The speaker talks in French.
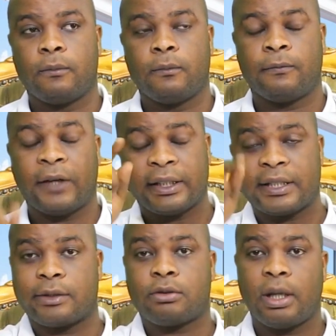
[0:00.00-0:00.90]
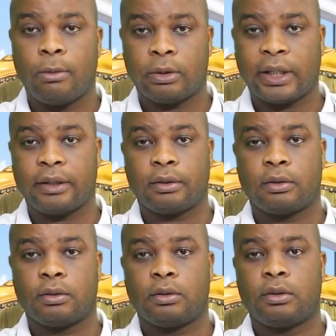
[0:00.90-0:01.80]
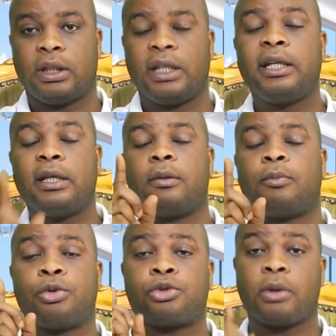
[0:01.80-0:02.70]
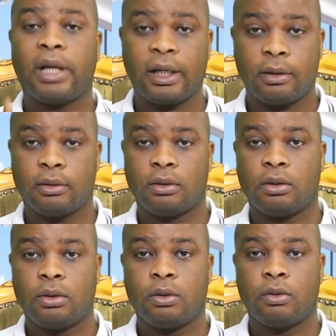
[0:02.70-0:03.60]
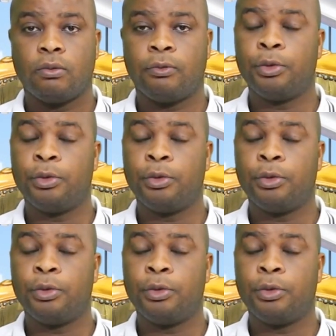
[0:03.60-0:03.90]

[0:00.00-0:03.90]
va descendre sur la montagne. Et pour cela, vous